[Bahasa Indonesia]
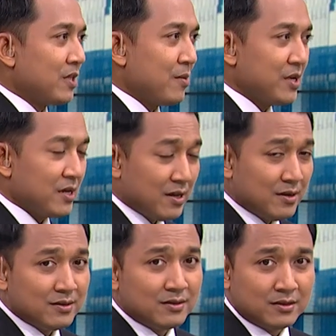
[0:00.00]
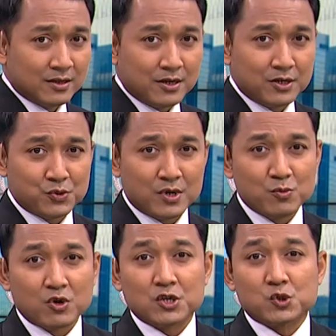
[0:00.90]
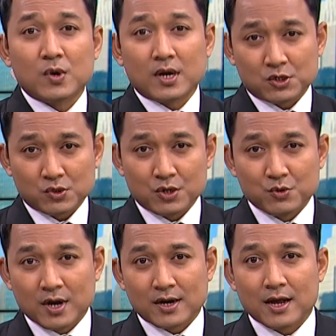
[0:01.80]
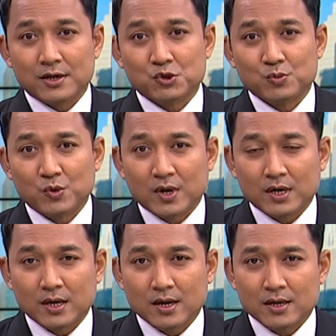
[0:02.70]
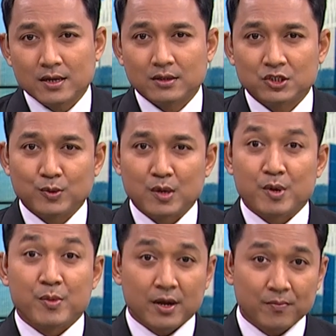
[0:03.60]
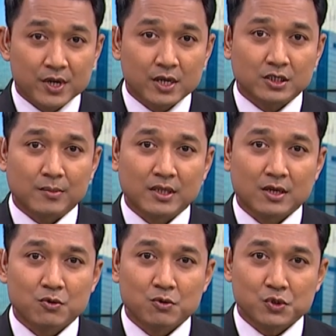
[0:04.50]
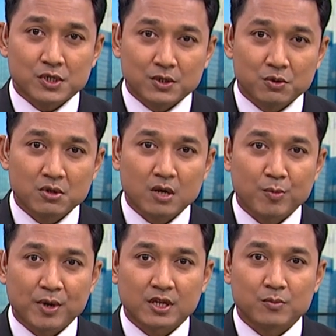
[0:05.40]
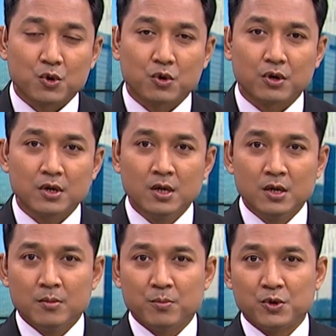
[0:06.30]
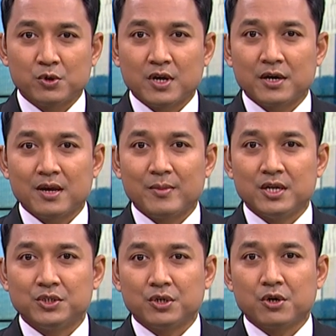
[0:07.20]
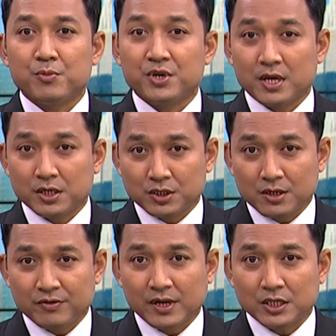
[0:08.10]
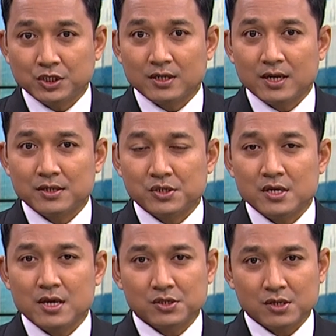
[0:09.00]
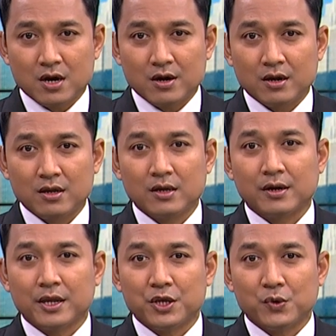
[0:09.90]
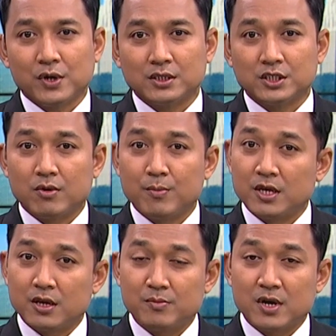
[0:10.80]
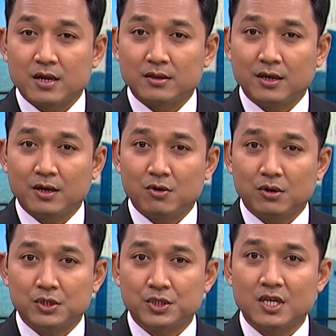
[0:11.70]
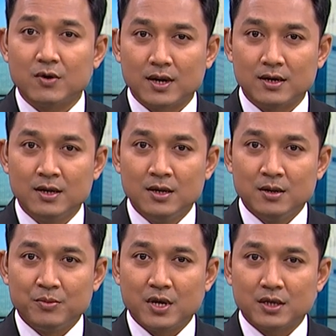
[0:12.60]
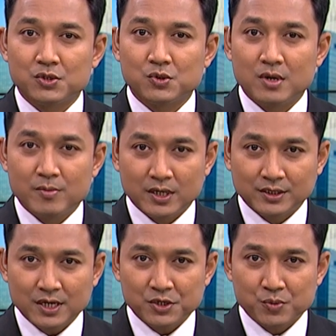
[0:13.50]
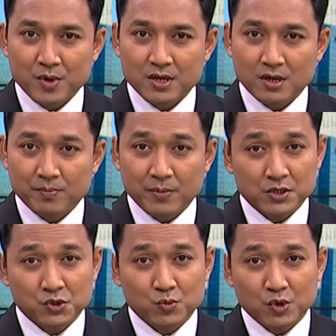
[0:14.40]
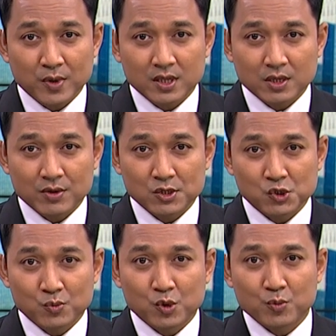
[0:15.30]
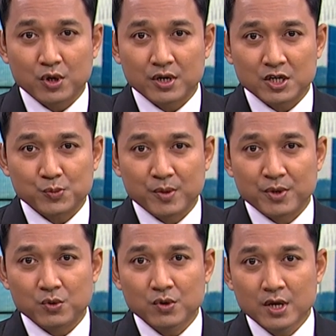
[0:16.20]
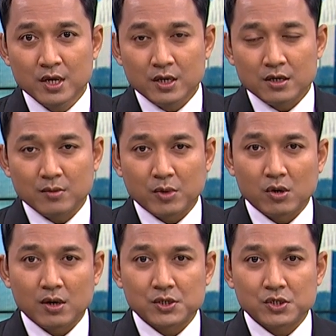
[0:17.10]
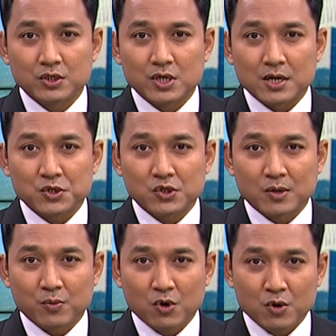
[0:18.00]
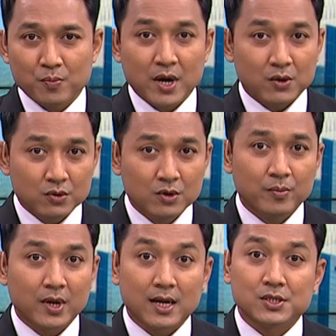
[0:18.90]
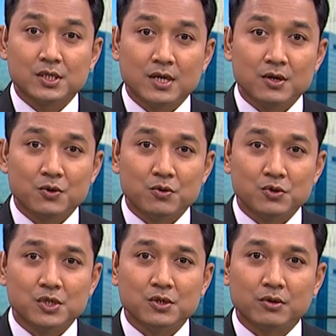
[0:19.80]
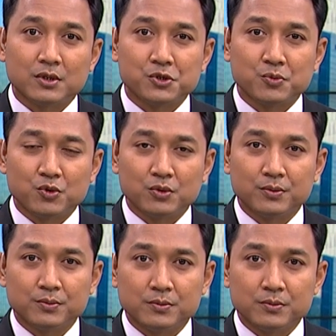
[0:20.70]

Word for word: Pertamina ini sudah buka suara soal dugaan air sumur warga yang tercemar BBM di Kecamatan Gunung Sindur, Kabupaten Bogor. Menurut Area Manager Communication, Relation and CSR Regional Jawa Bagian Barat, Eko Kestiawan, pihaknya sudah mengecek sebanyak empat sumur pantau dan sumur bor di SPBU yang berlokasi di Jalan Serpong, Parung, Pengasinan Gunung Sindur tersebut.